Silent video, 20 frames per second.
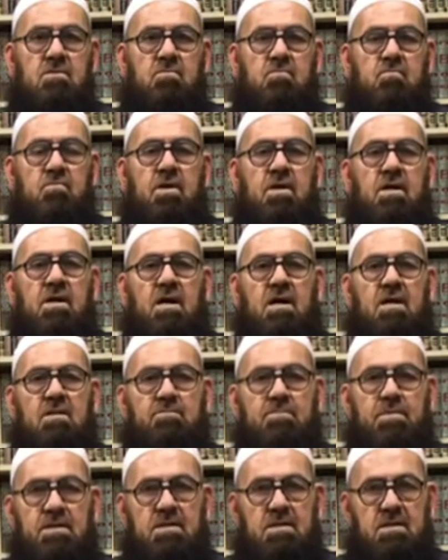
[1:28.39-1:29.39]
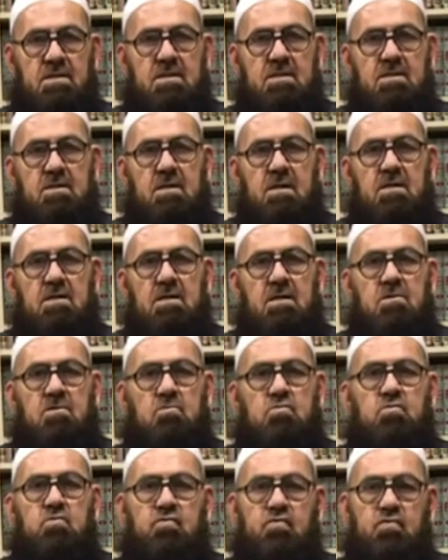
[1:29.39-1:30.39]
ve kalbini
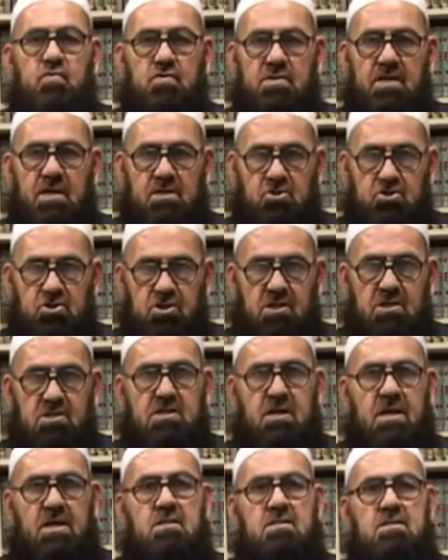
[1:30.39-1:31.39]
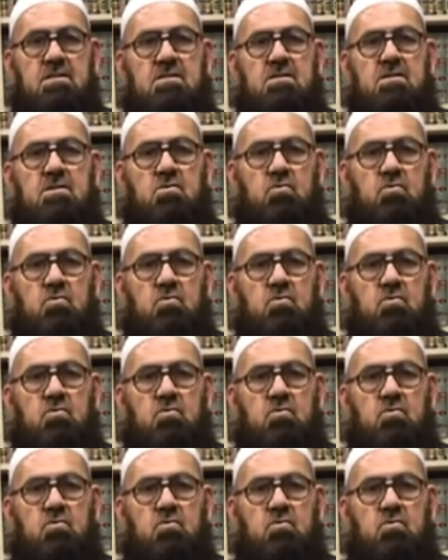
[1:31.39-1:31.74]
küfürden, şirkten,